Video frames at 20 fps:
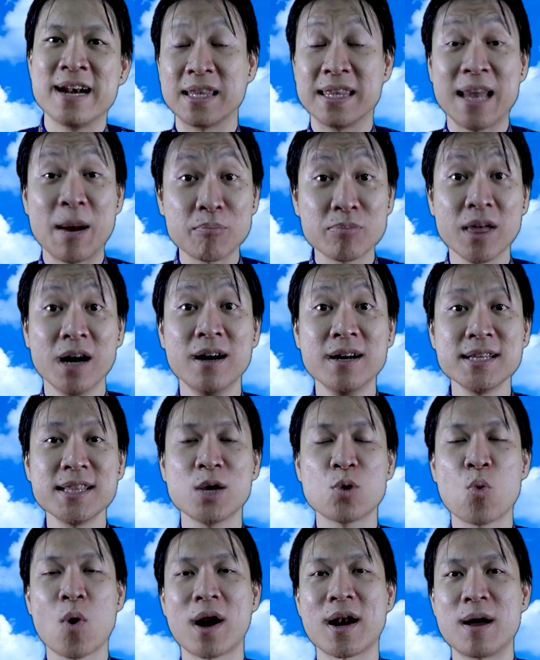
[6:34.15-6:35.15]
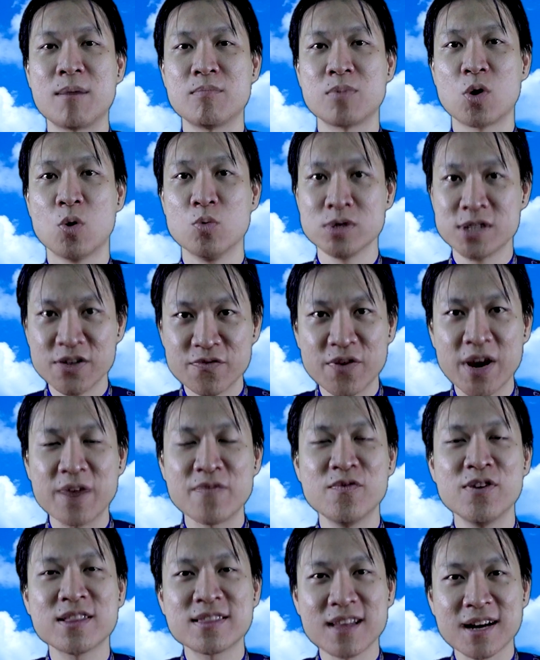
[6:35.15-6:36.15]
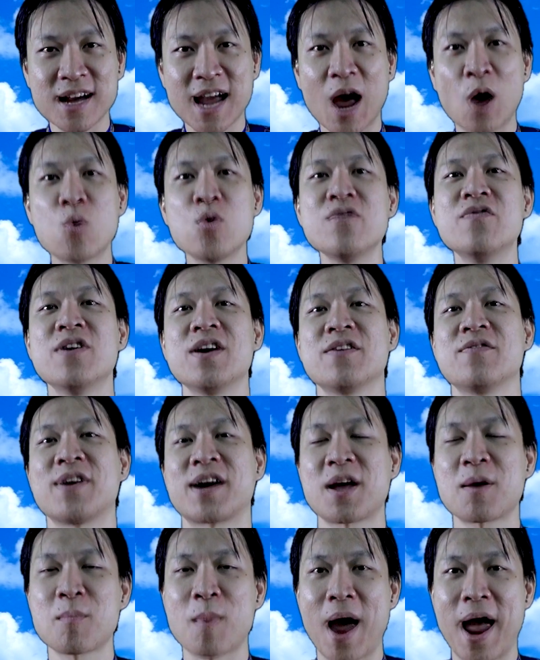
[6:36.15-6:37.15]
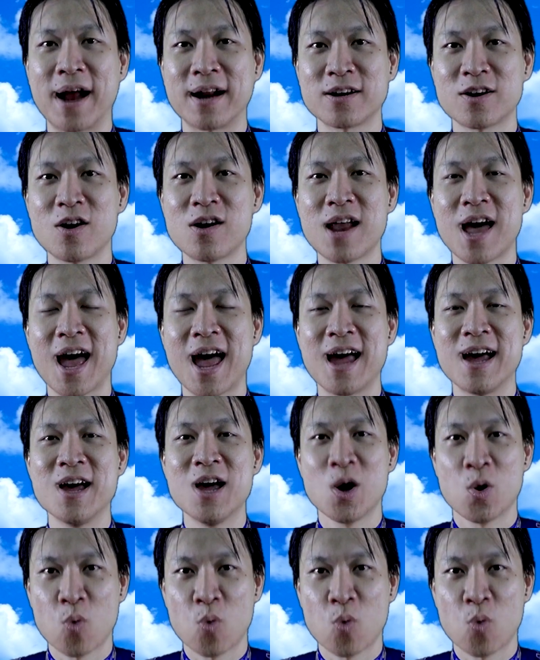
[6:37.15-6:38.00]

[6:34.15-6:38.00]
Năm tới thì Quang Lâm cũng xin phép với tất cả quý vị và các bạn đó là